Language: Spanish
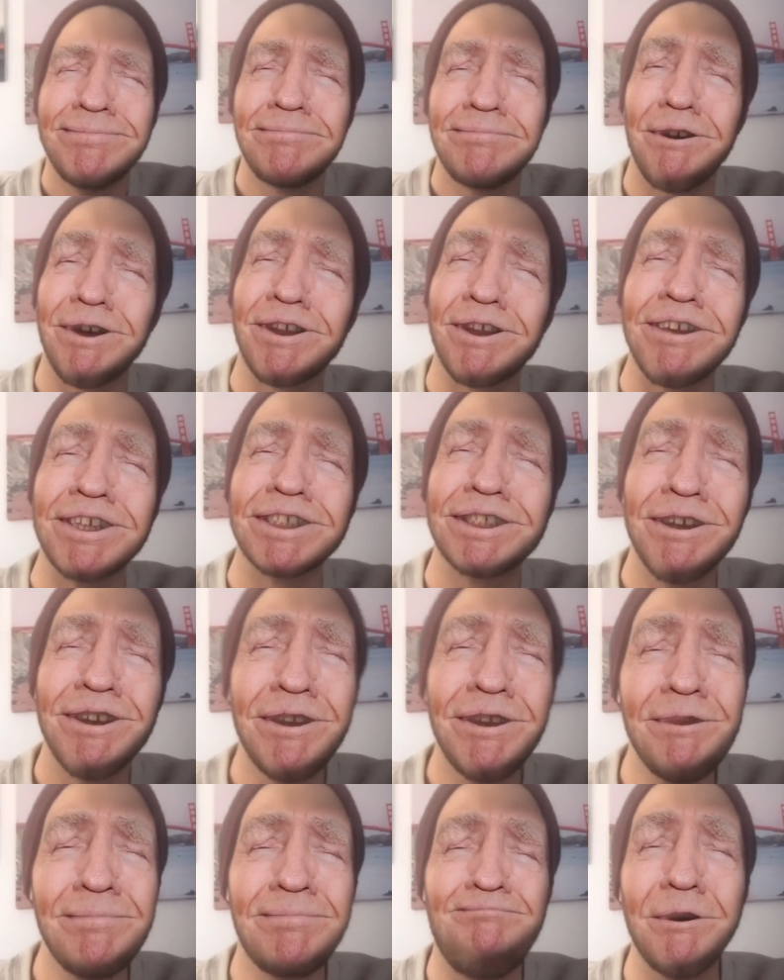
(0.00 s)
Porque
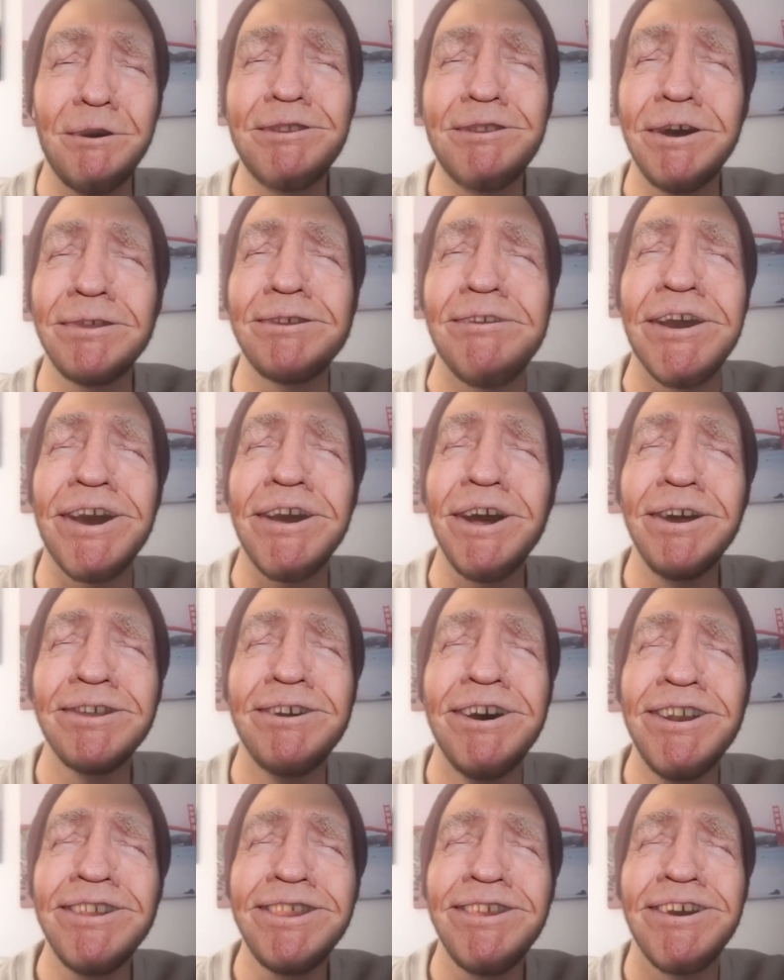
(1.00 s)
soy un puto viejo
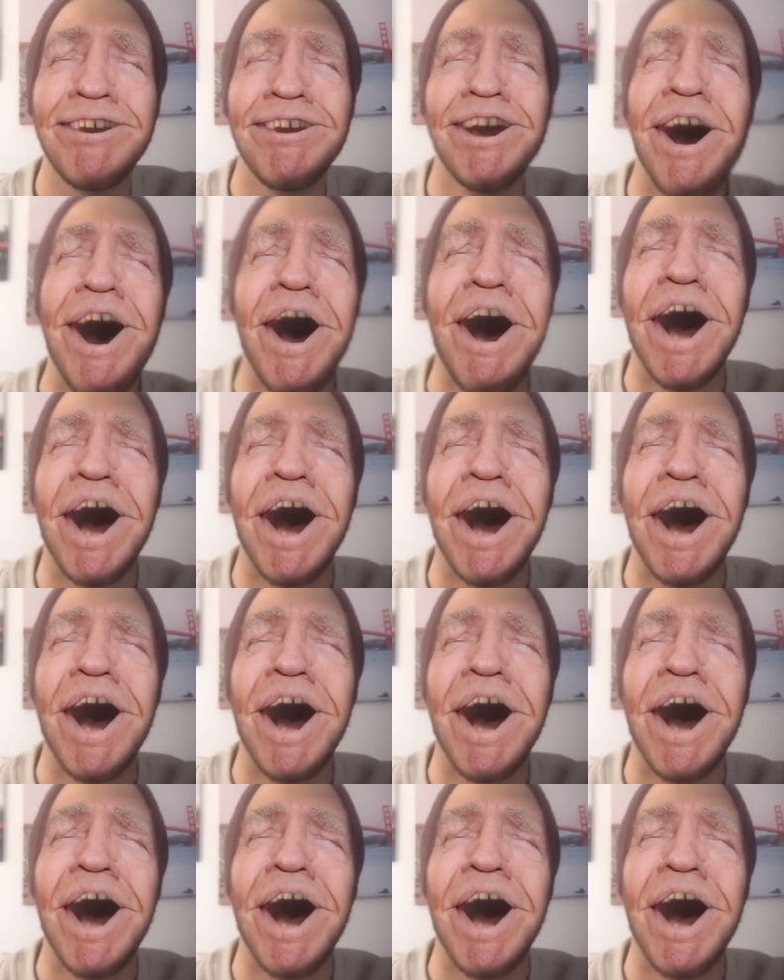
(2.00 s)
verde.